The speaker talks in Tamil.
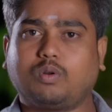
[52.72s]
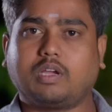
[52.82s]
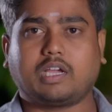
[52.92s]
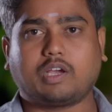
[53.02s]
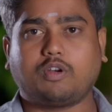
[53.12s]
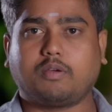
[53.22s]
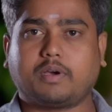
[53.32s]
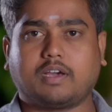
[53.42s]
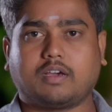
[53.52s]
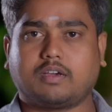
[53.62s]
துர்கா
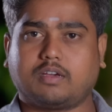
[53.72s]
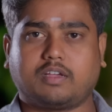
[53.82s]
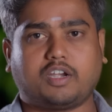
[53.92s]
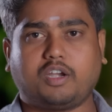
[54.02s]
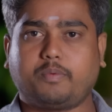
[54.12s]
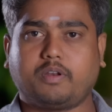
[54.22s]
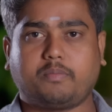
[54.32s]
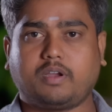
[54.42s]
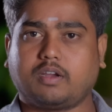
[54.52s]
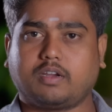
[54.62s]
கௌரி அம்மா ரெண்டு
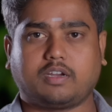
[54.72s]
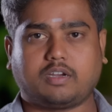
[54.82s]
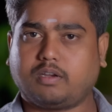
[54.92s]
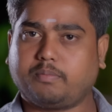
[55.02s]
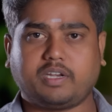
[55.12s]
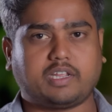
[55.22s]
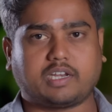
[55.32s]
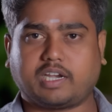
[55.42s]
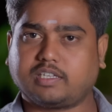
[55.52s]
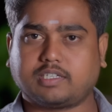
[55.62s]
பேரையுமே இனிமே
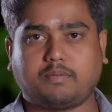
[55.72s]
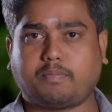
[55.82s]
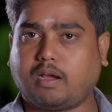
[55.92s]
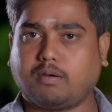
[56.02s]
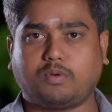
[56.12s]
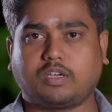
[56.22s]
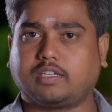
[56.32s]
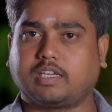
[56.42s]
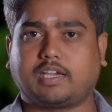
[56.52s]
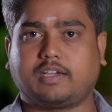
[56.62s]
நீங்க நினைச்சாலும் பார்க்க முடியாதுங்க